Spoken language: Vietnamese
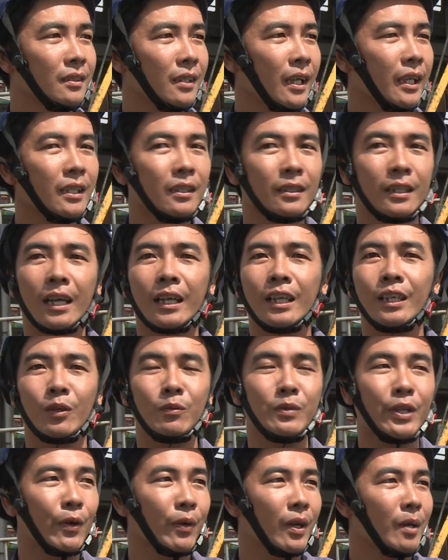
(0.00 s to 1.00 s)
thấy người ta đi
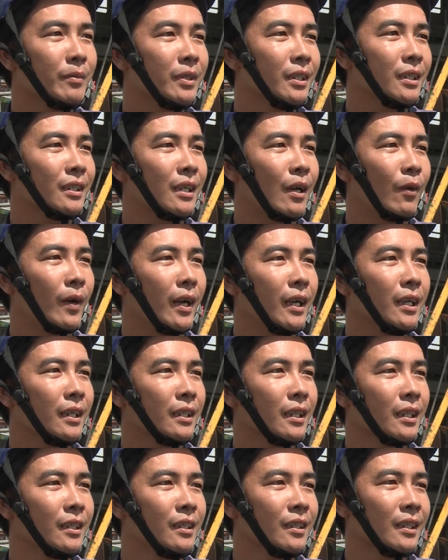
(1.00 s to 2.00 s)
cũng nhiều lắm chứ đâu phải là
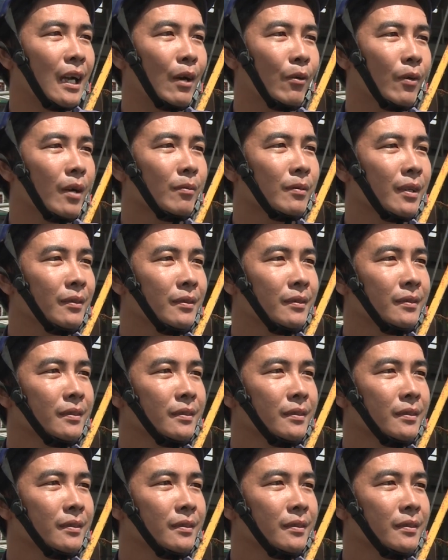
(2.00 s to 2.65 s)
đi đường cầu không đâu